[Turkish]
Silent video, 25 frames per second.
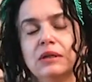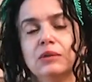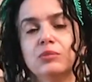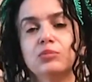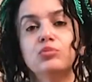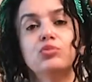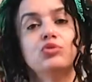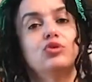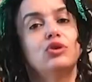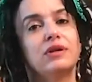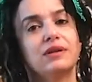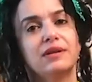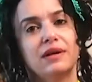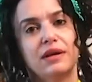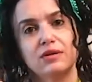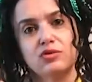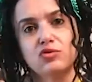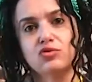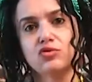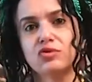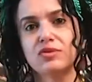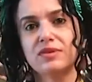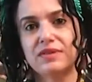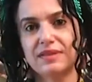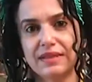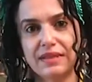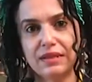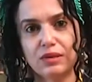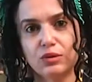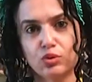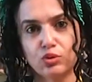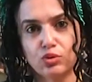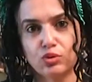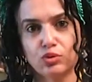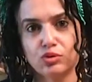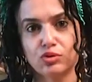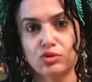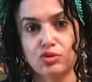Bu kadar çok dil
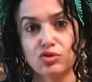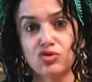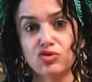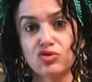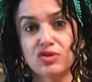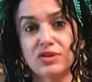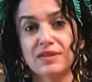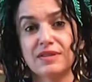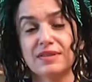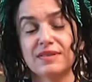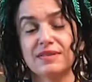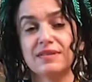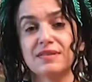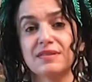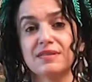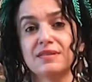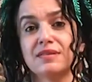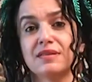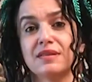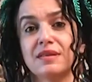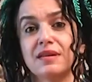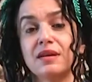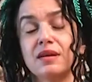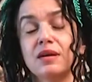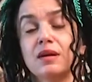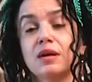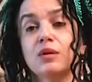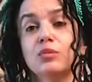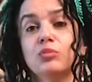okulun içerisinde,